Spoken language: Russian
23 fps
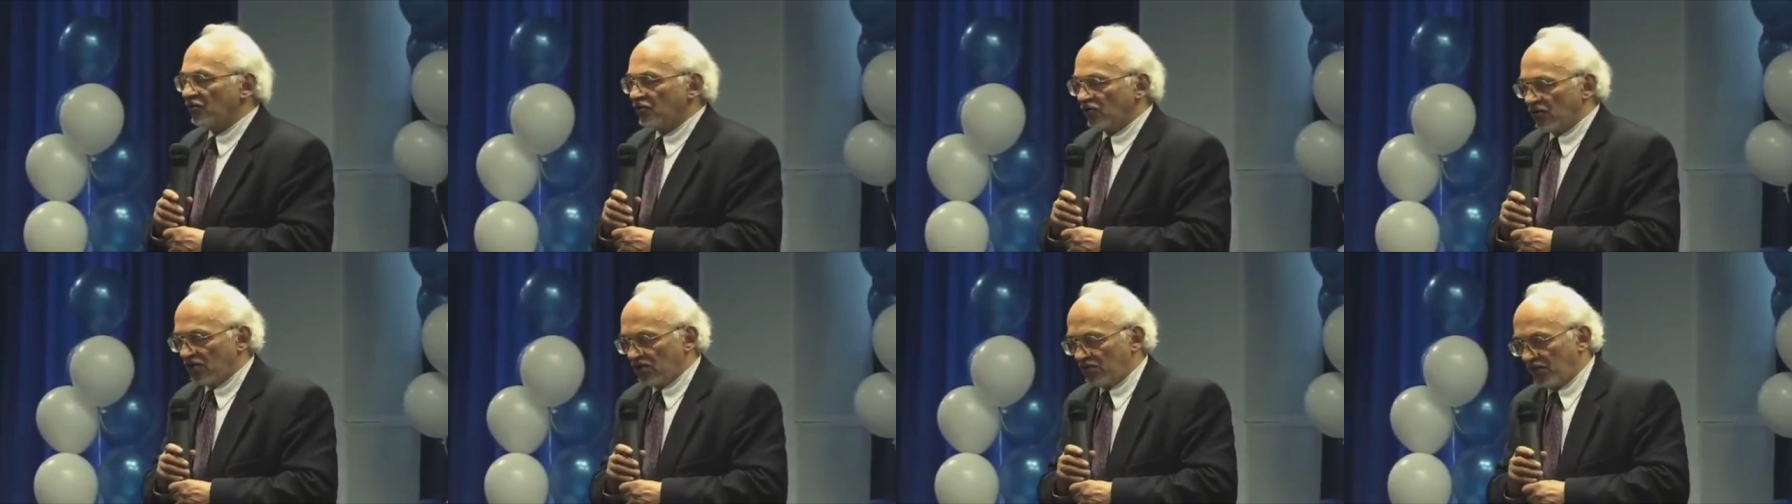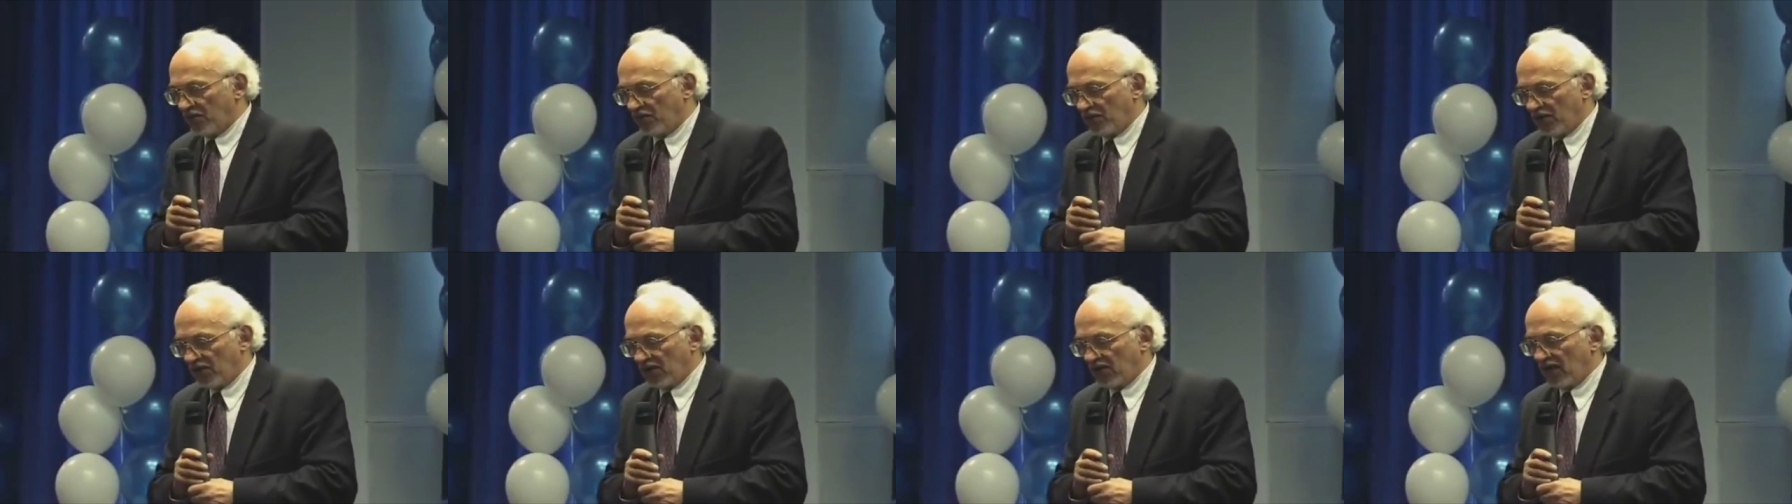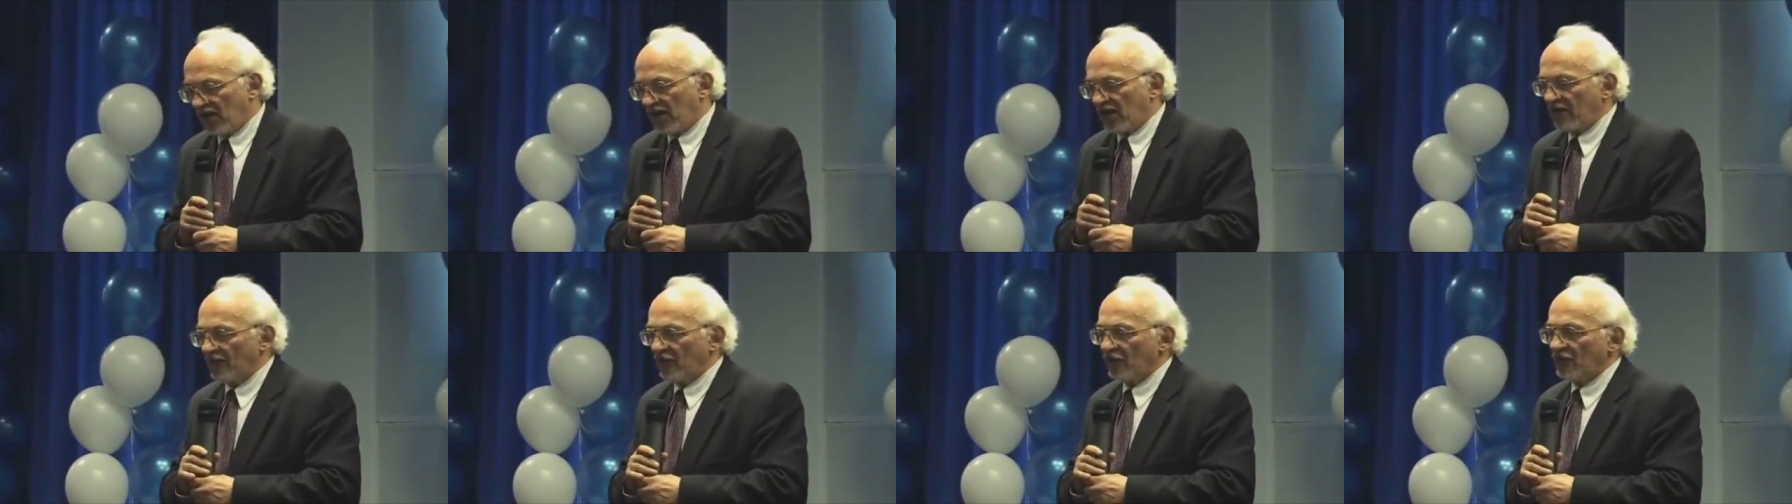еще не
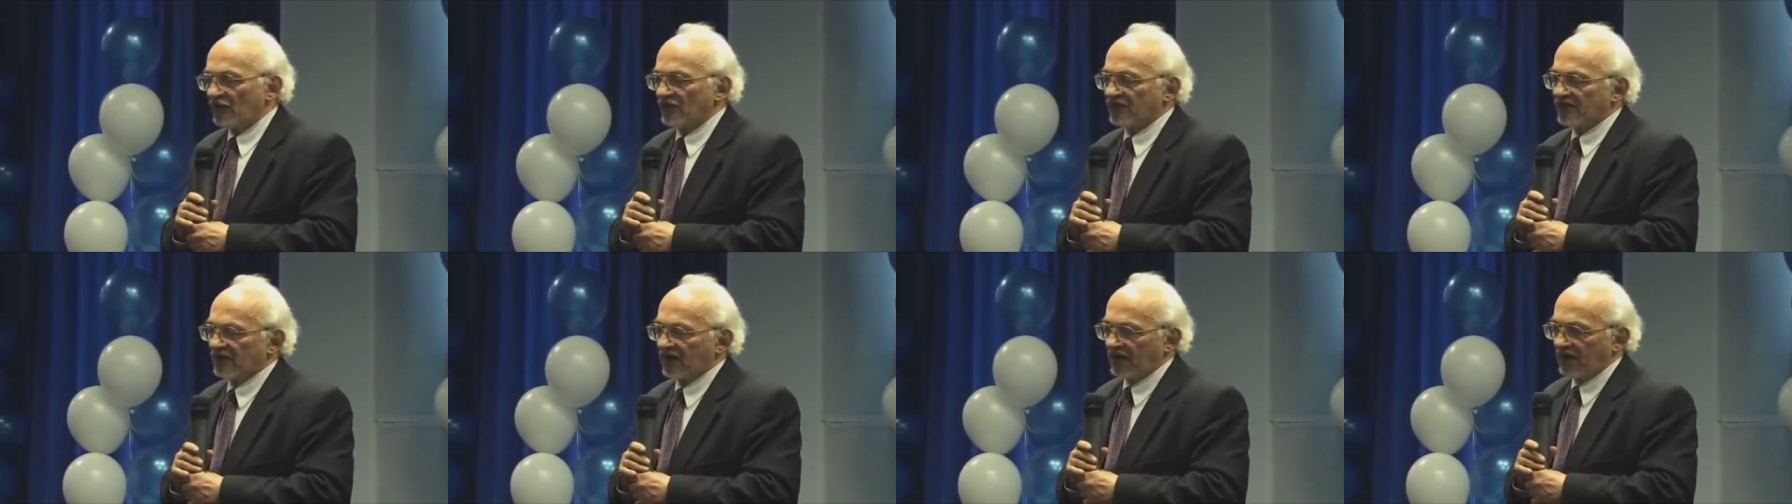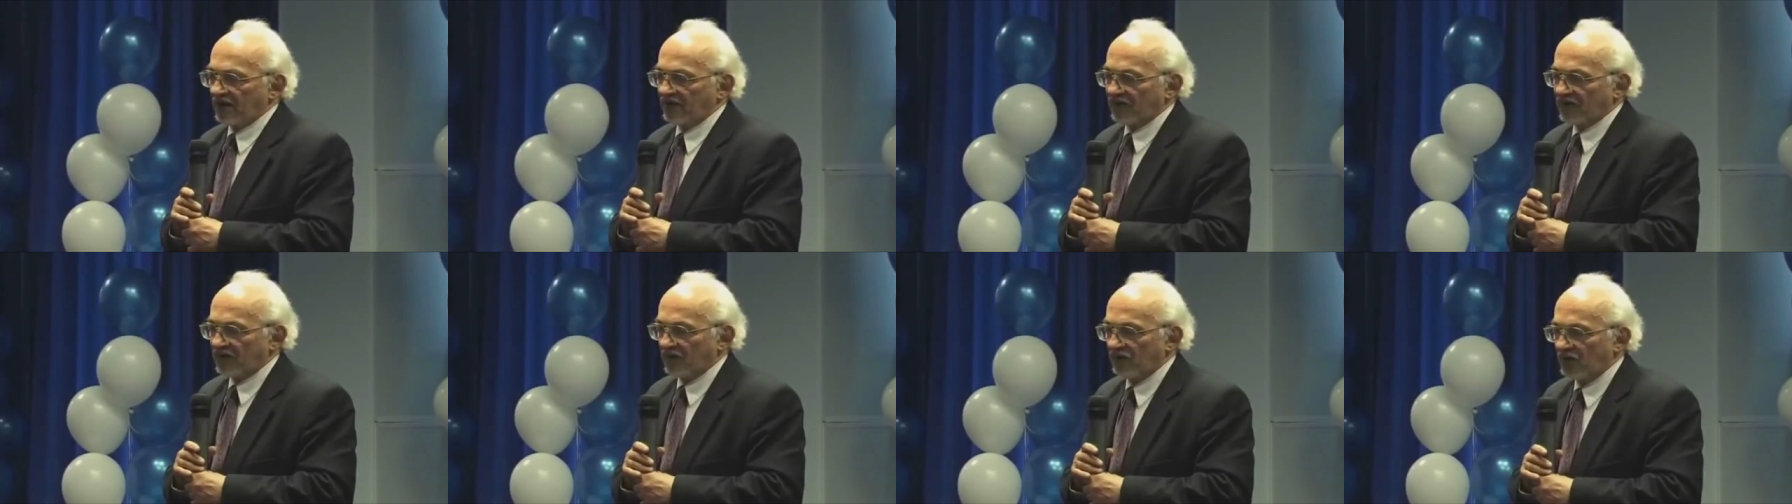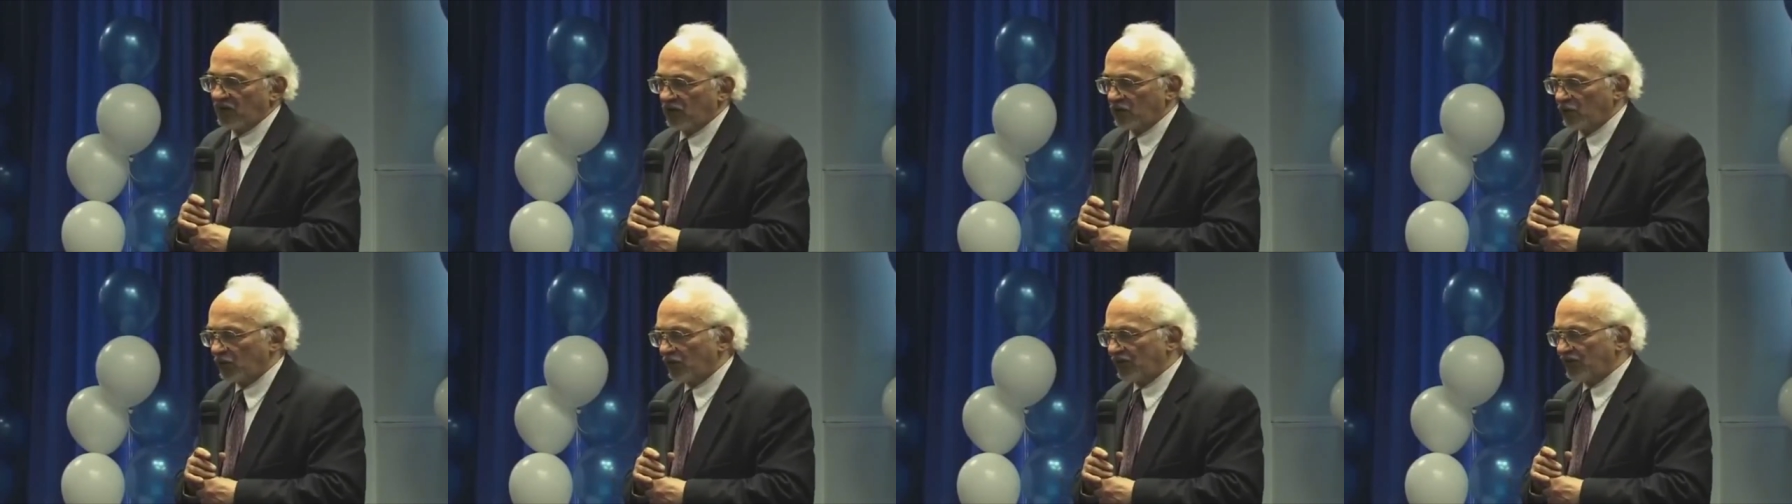применяли его, но, скорее всего,
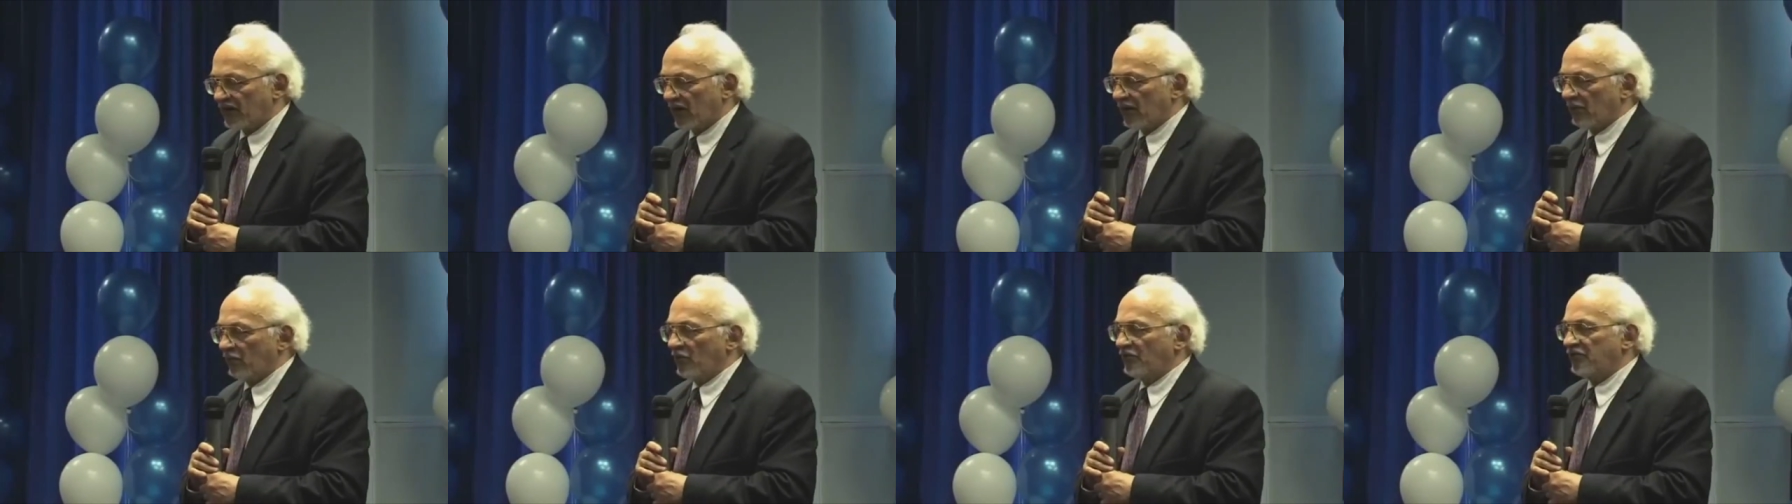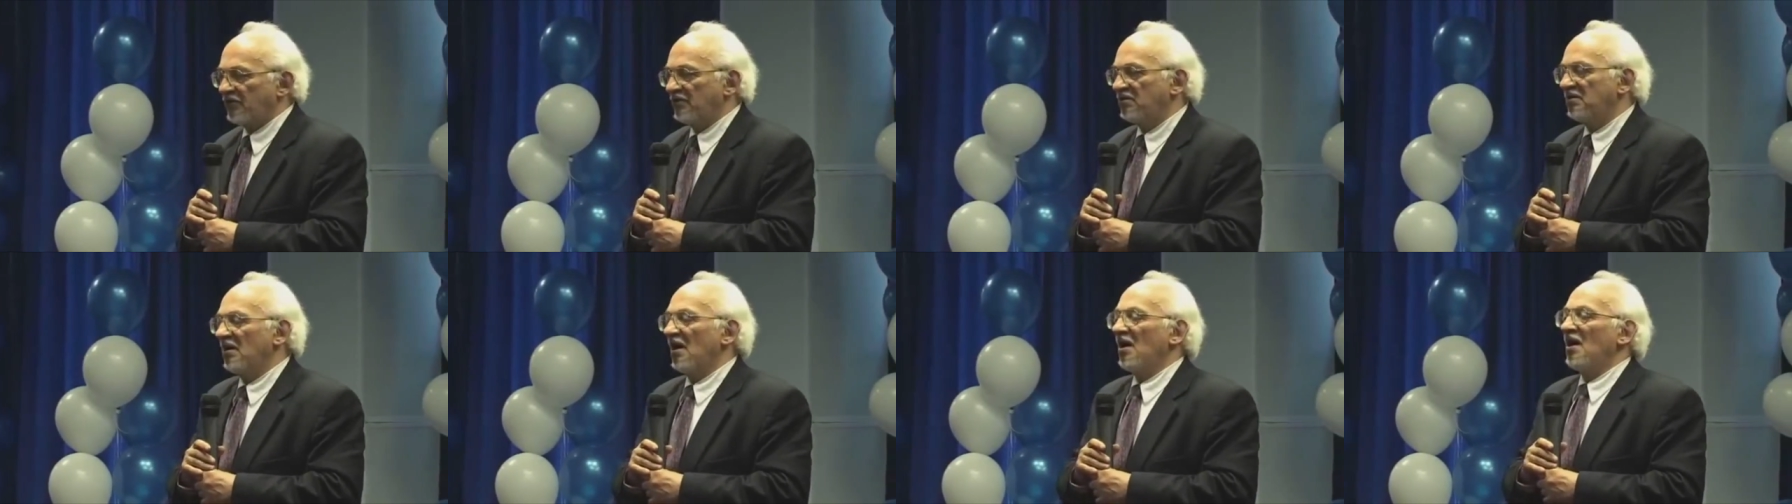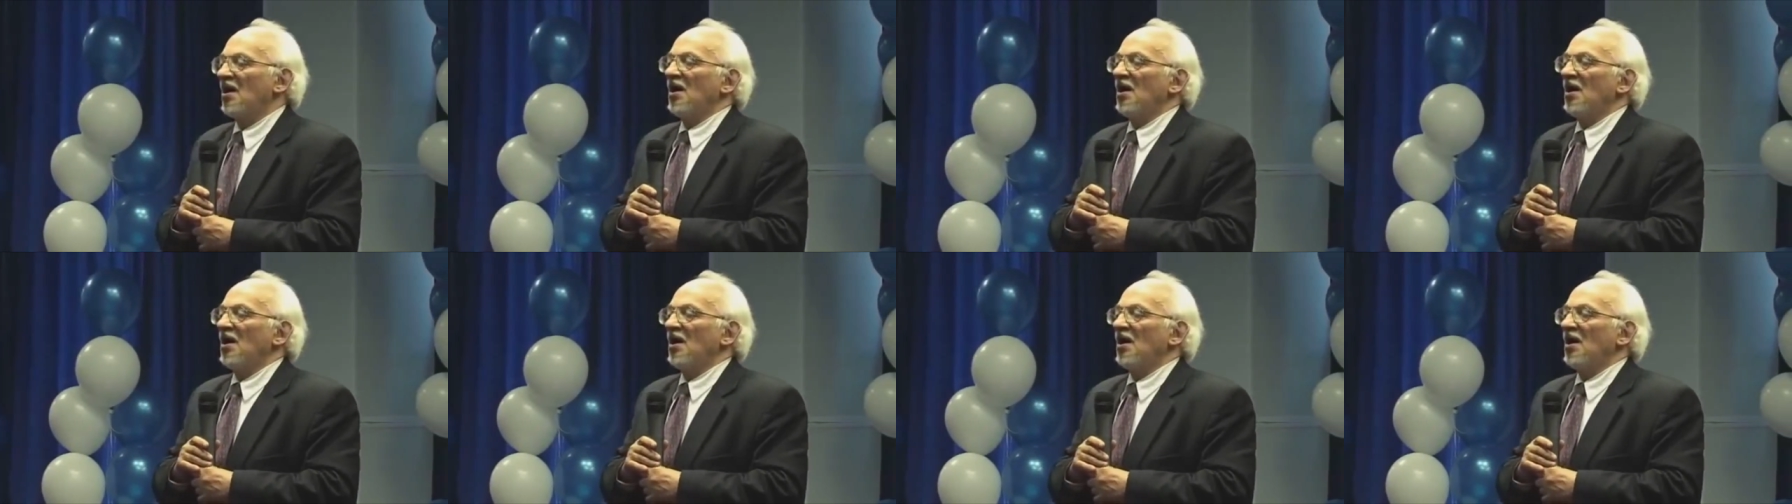он будет работать,